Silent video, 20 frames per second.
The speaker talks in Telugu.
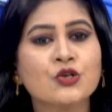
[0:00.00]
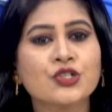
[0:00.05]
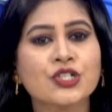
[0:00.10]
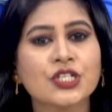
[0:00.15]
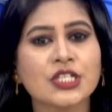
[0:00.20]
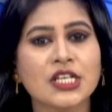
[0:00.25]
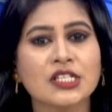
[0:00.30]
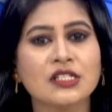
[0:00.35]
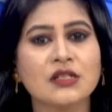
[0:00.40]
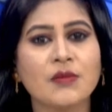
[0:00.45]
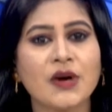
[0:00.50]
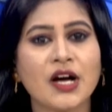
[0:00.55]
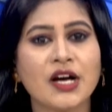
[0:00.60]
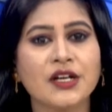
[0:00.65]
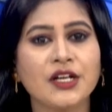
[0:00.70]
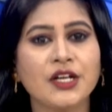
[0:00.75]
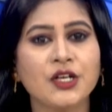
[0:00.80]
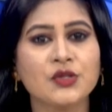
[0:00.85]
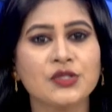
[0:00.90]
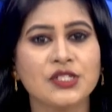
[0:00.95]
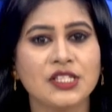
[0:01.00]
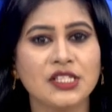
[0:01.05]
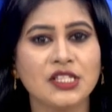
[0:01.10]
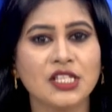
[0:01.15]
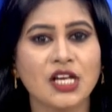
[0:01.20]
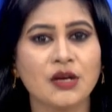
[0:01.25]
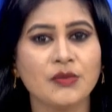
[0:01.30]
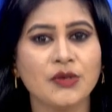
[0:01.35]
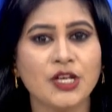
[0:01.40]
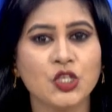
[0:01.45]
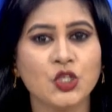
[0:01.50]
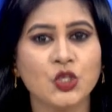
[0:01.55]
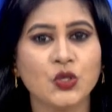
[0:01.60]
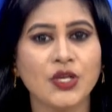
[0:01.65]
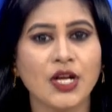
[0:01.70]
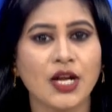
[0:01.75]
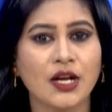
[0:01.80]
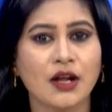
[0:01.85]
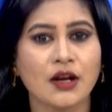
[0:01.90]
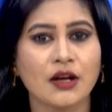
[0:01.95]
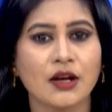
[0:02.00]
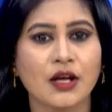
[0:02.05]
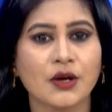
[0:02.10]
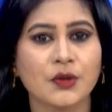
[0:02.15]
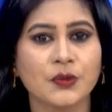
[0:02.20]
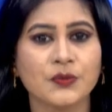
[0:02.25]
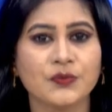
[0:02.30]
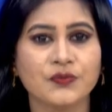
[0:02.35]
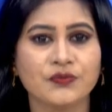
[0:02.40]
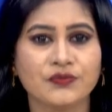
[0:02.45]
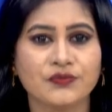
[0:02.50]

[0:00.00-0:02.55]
కృషి చేసిన మహనీయుడు సీతారాం ఏచూరి అని అన్నారు